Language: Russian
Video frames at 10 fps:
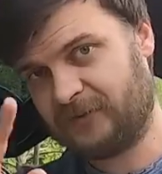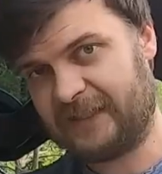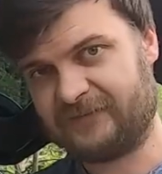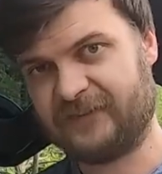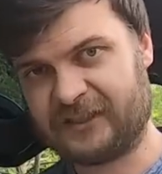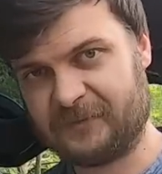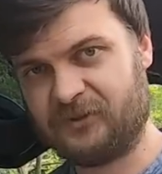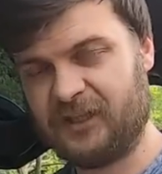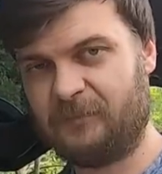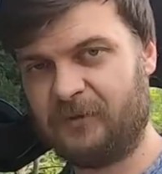у нас в нашем
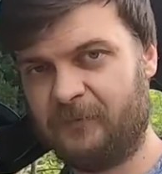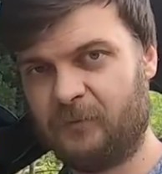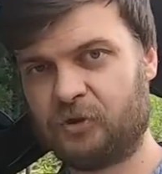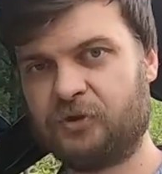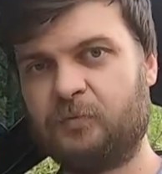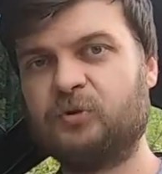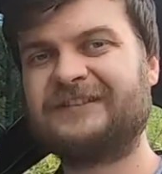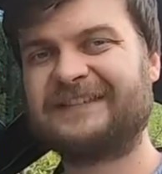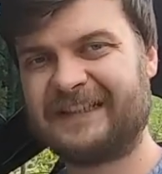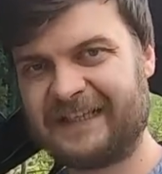трипе можно будет
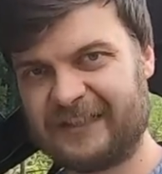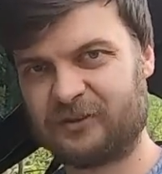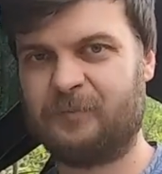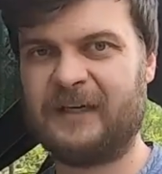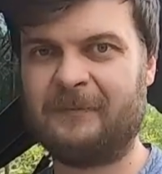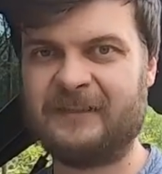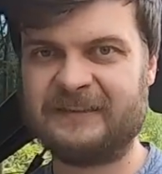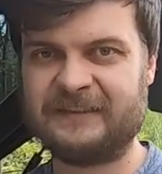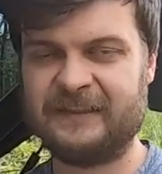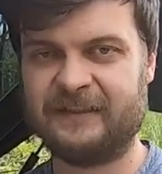сразу
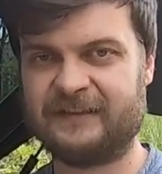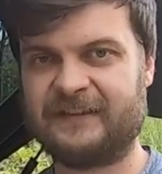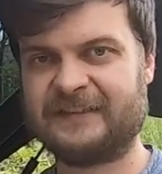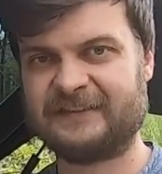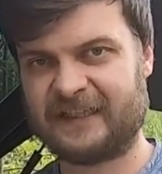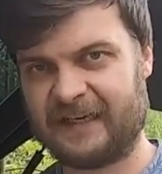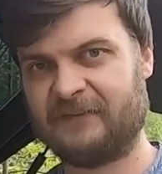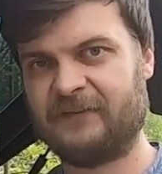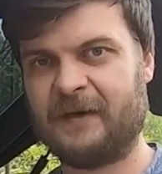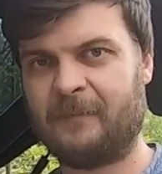приобрести
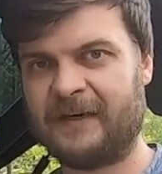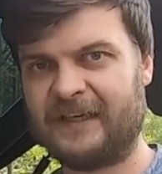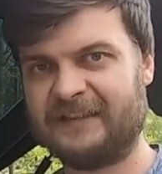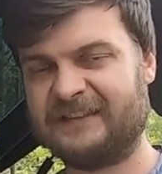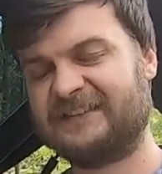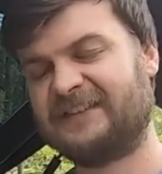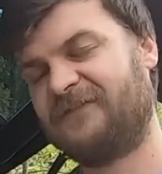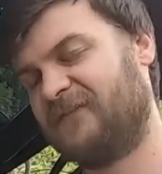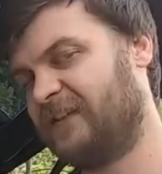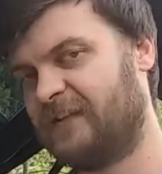тест-драйвовые аппараты с
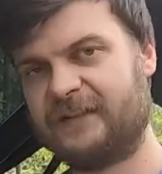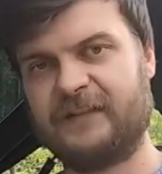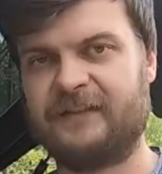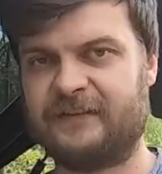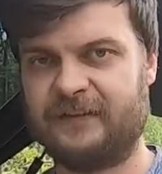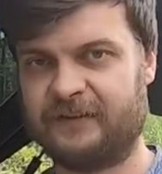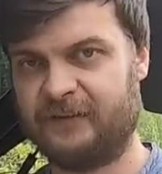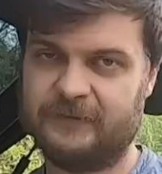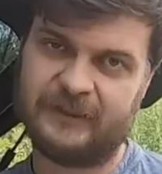офигительной скидкой.